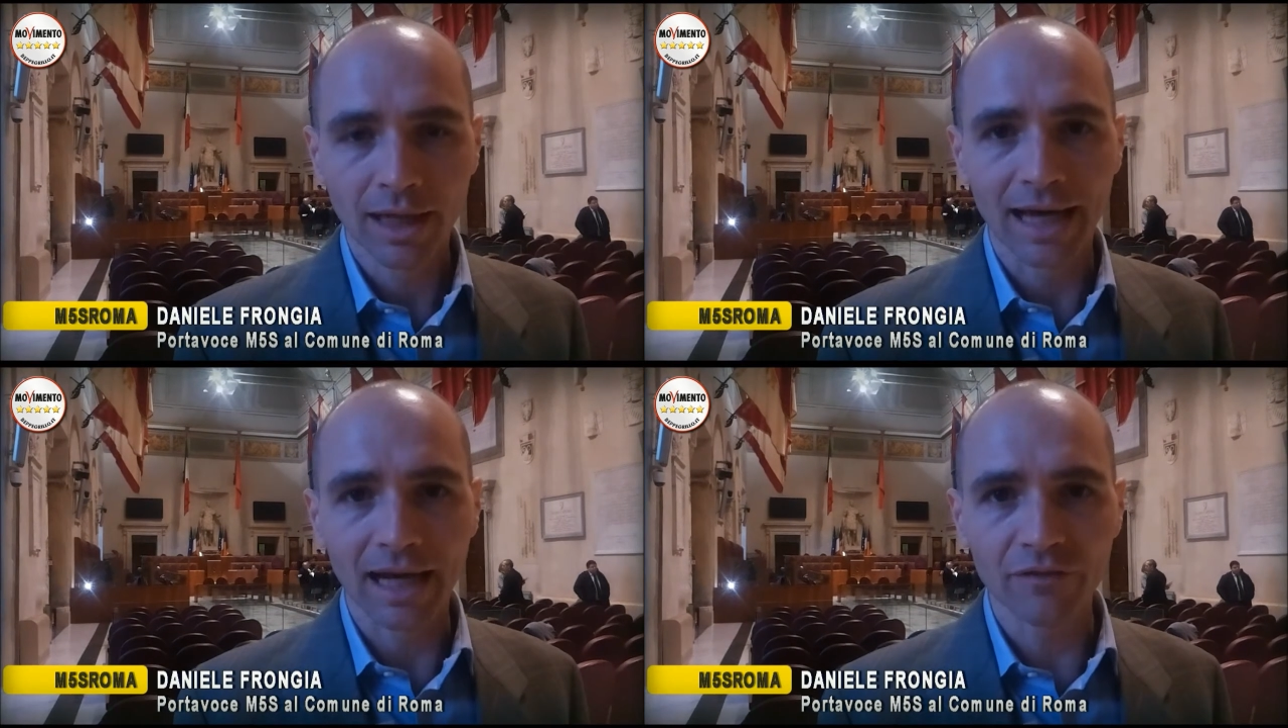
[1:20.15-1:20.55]

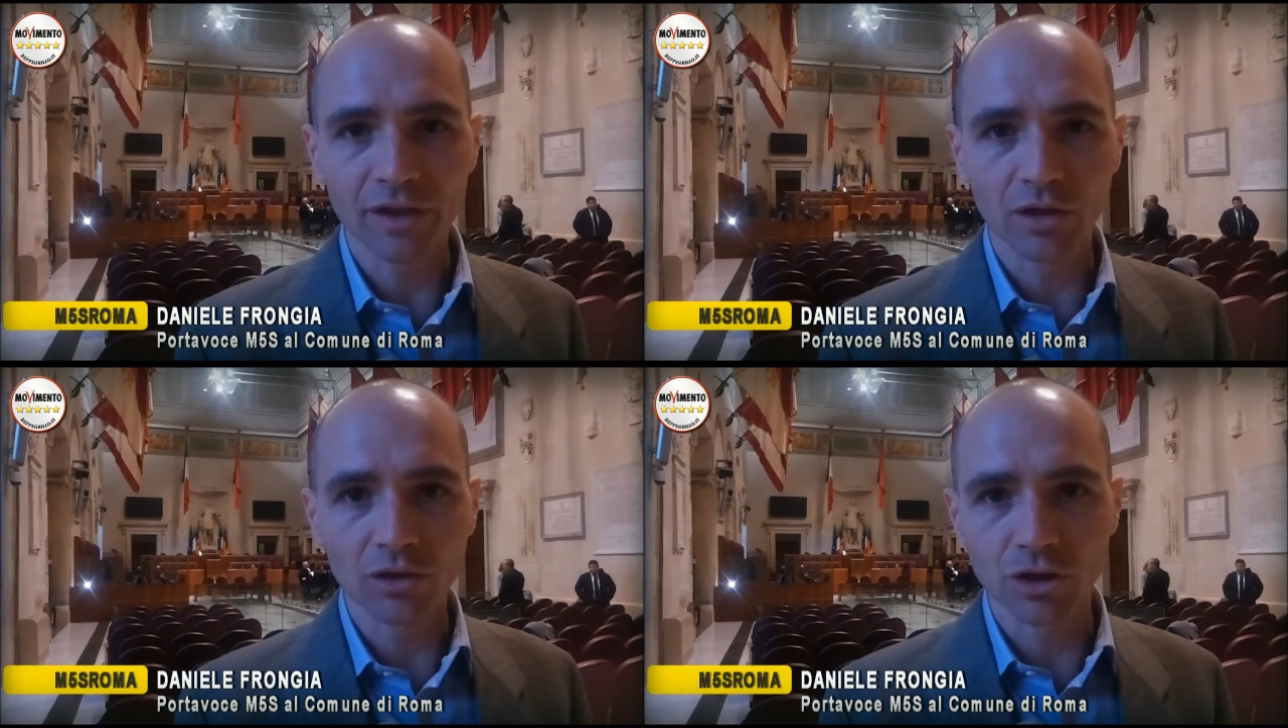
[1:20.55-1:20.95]
Alla
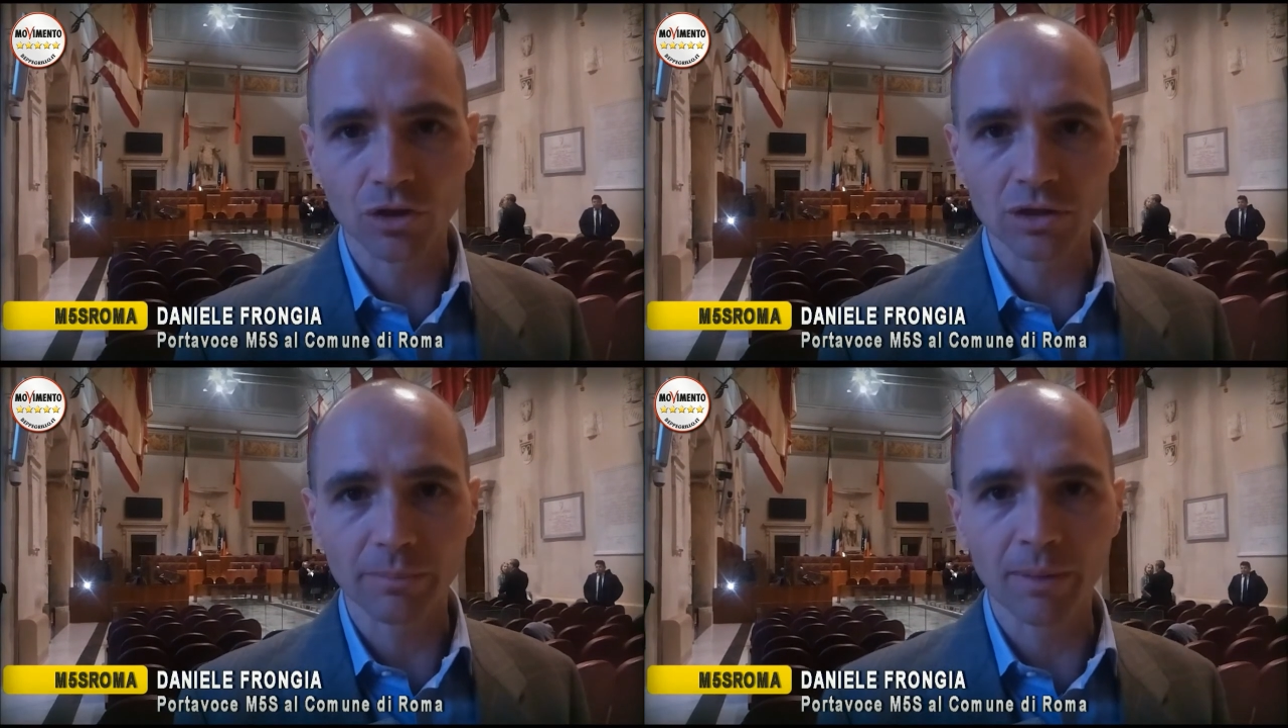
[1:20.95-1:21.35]
fine oggi
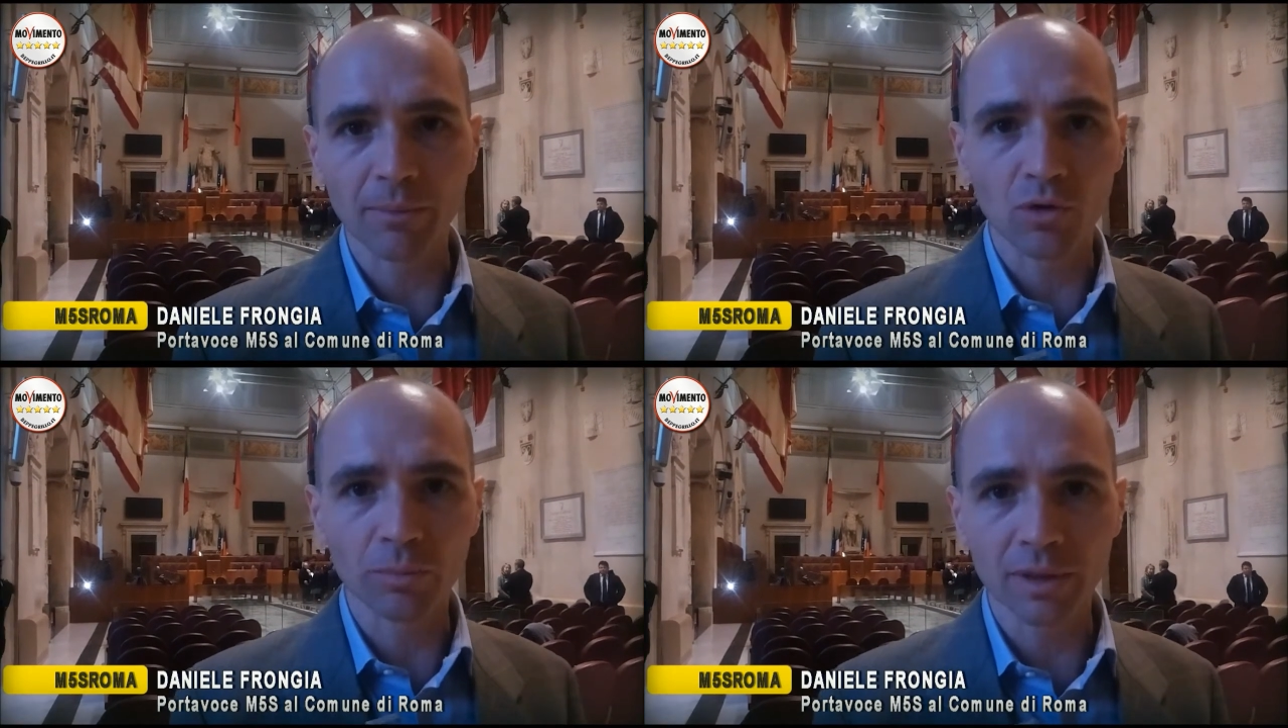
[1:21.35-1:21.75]
cosa
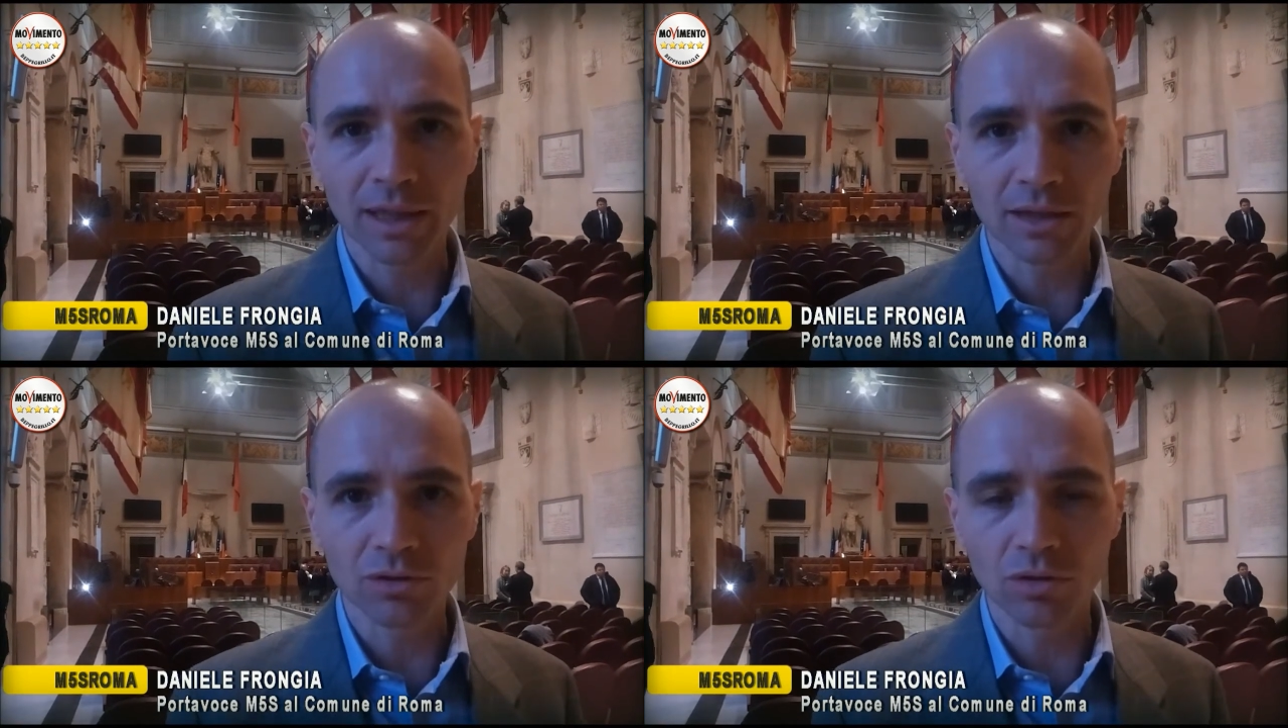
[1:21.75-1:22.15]
abbiamo
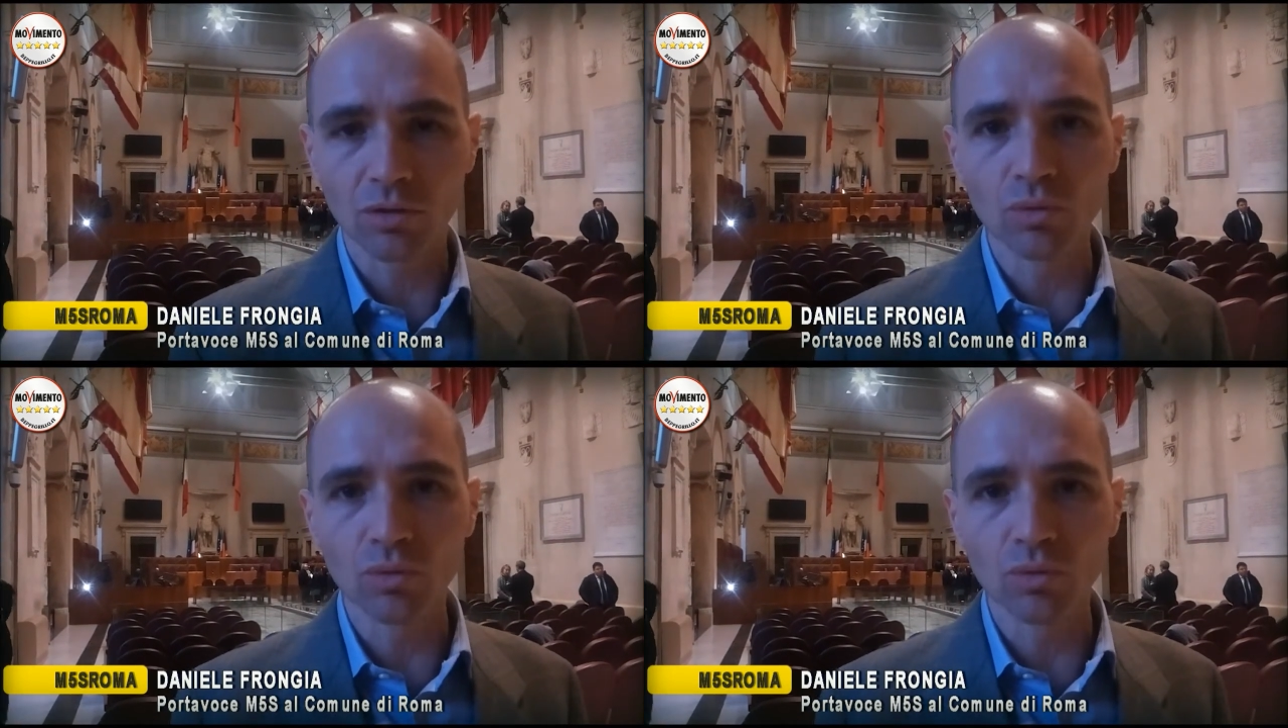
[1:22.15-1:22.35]
combinato?